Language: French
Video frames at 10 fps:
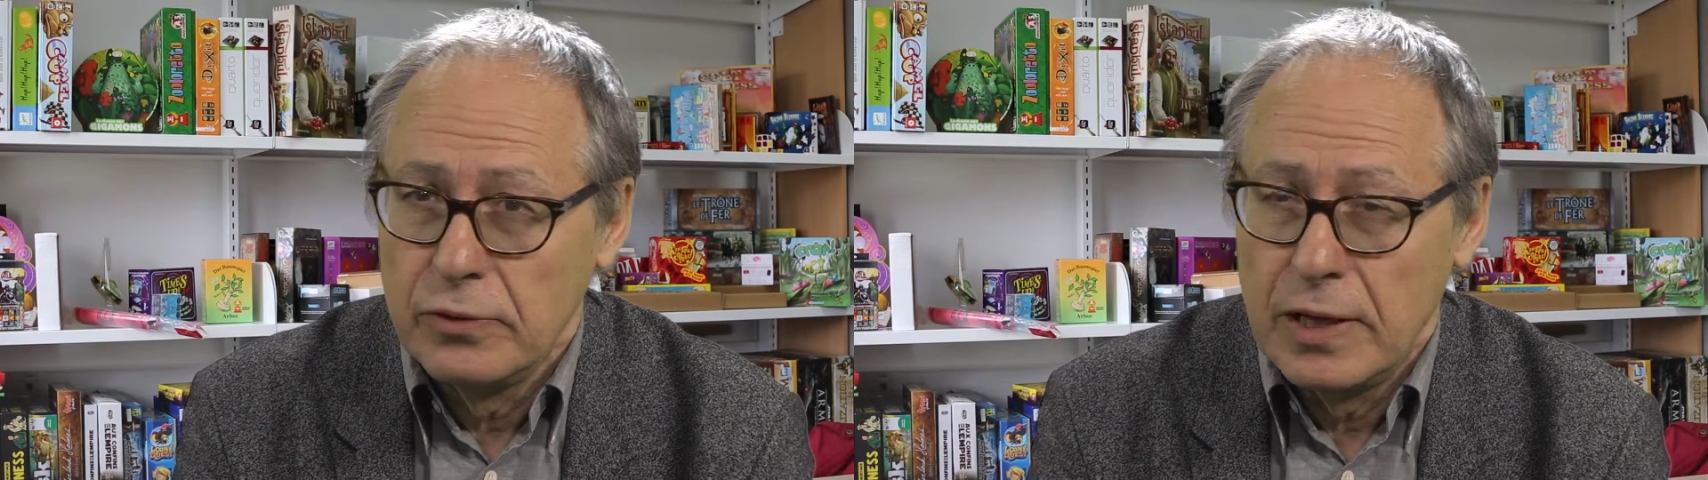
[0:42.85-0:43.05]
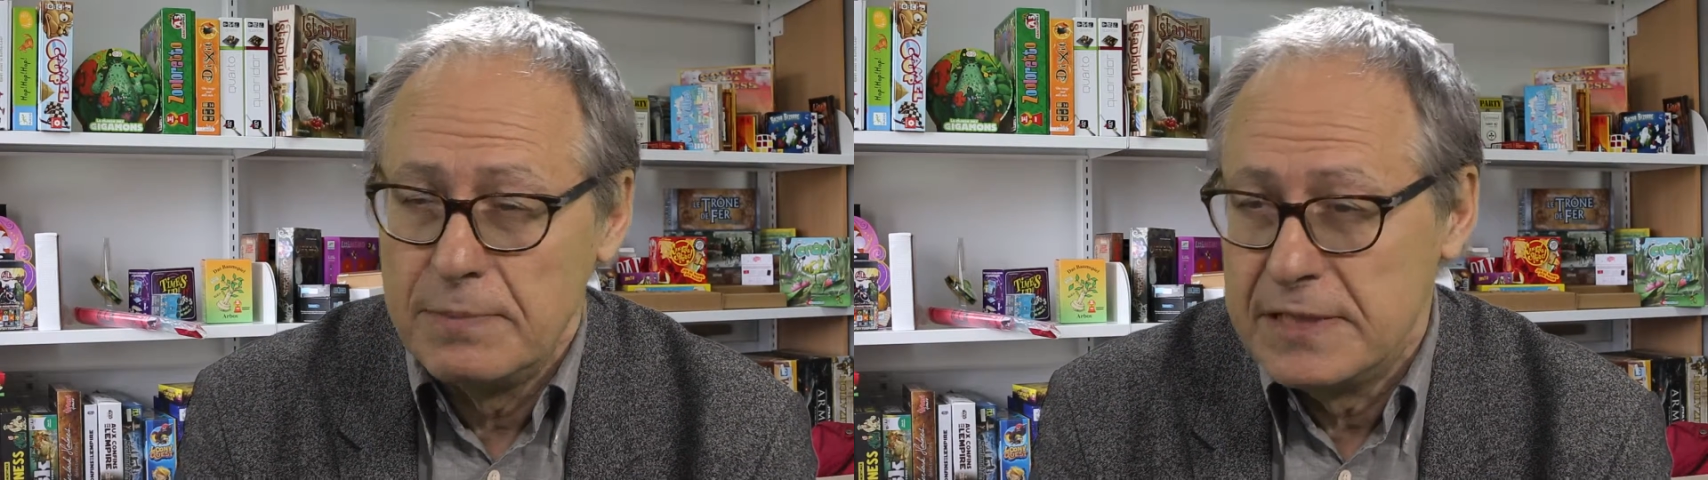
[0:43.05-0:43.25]
de
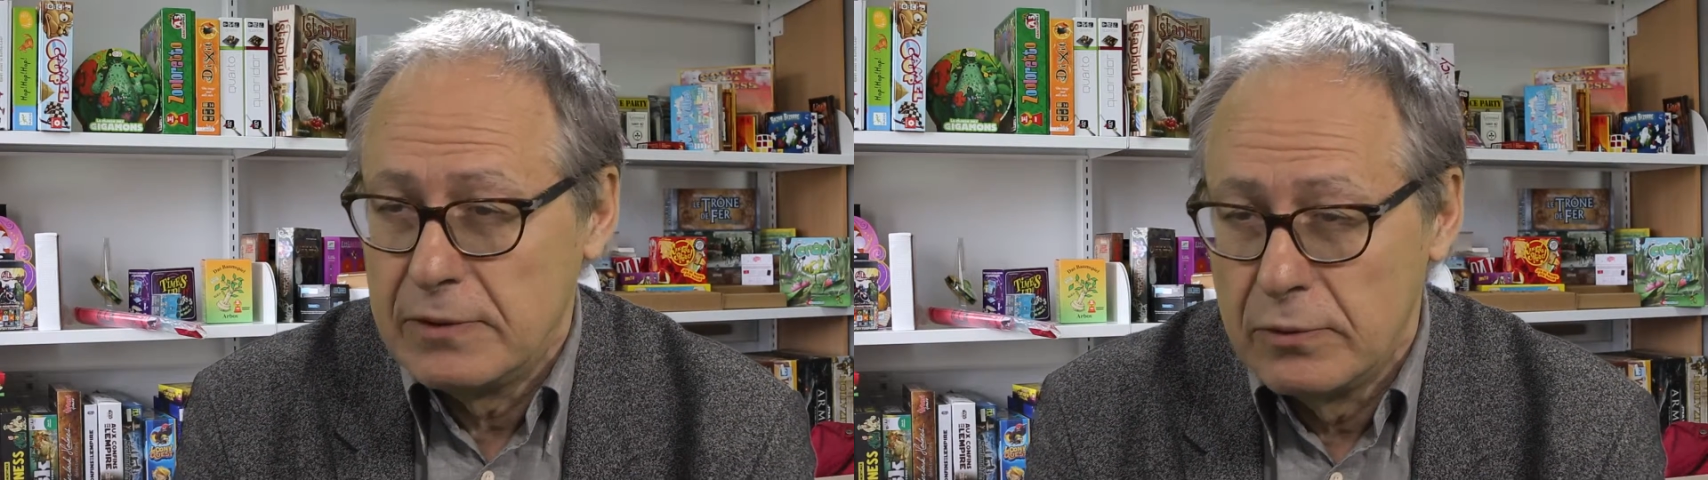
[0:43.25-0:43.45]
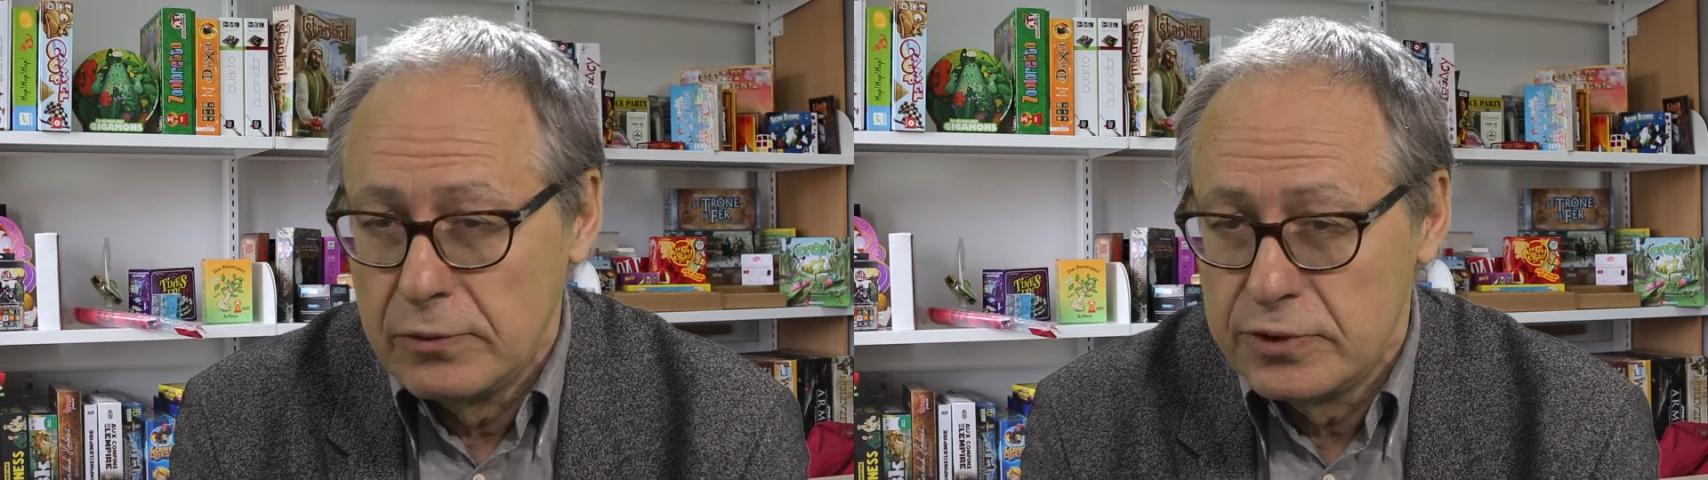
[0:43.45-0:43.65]
la
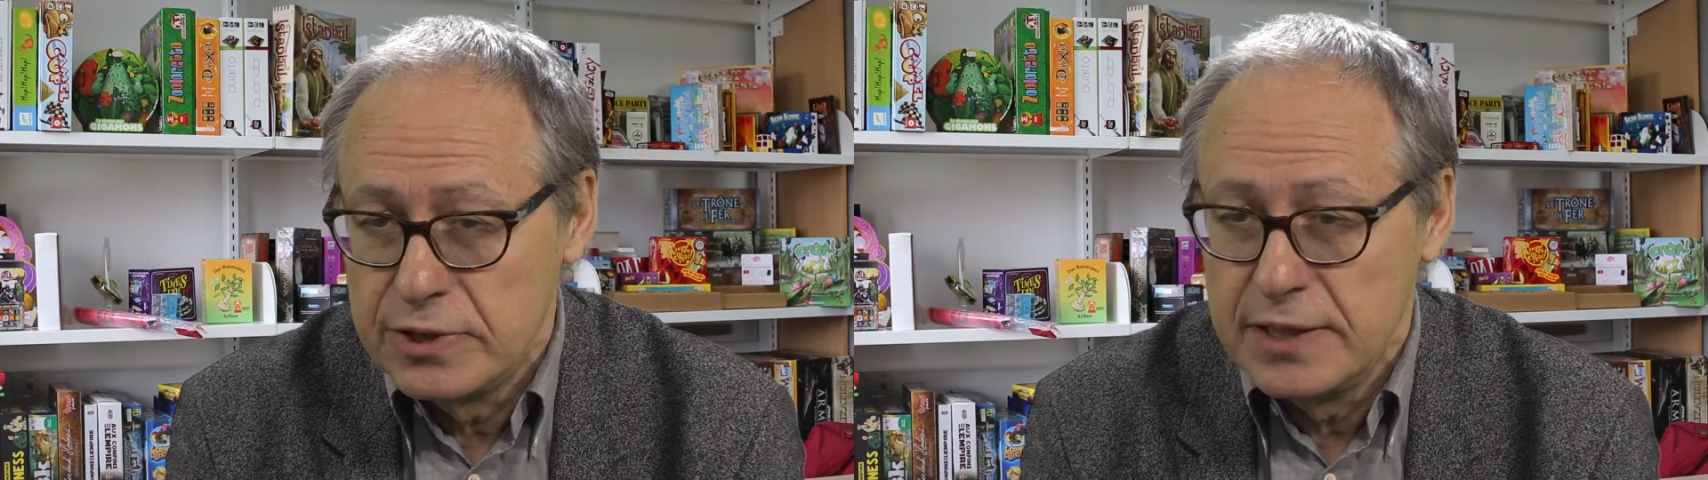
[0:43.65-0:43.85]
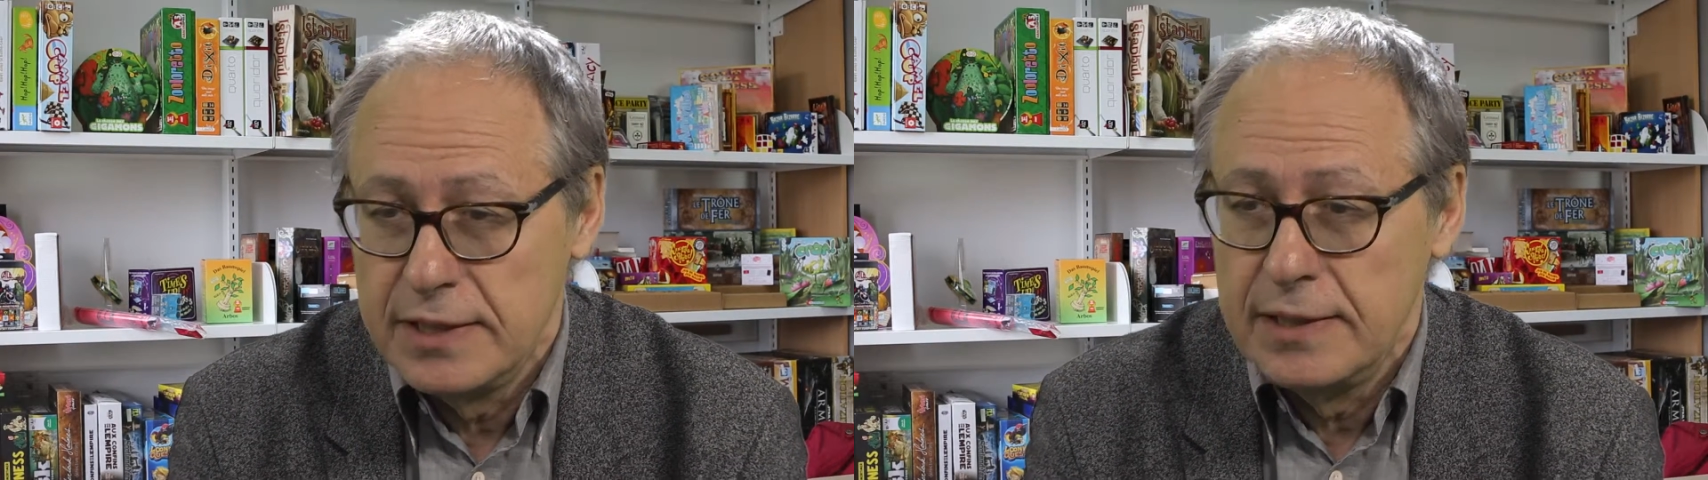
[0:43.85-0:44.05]

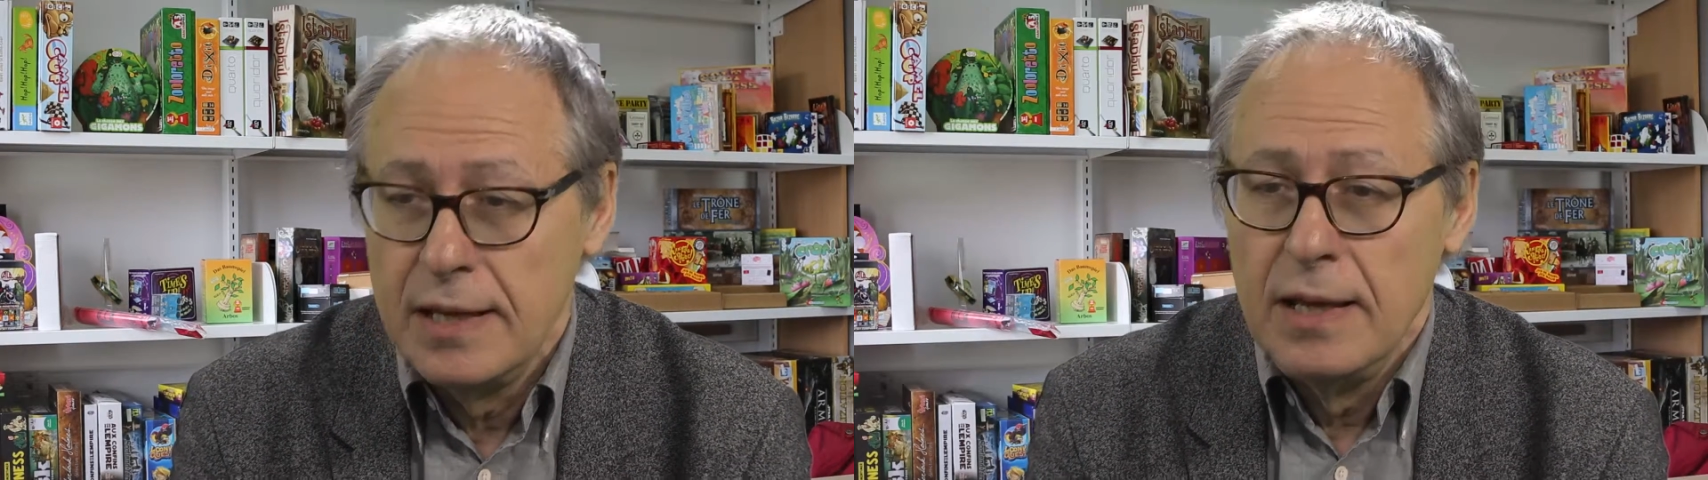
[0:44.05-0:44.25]
psychologie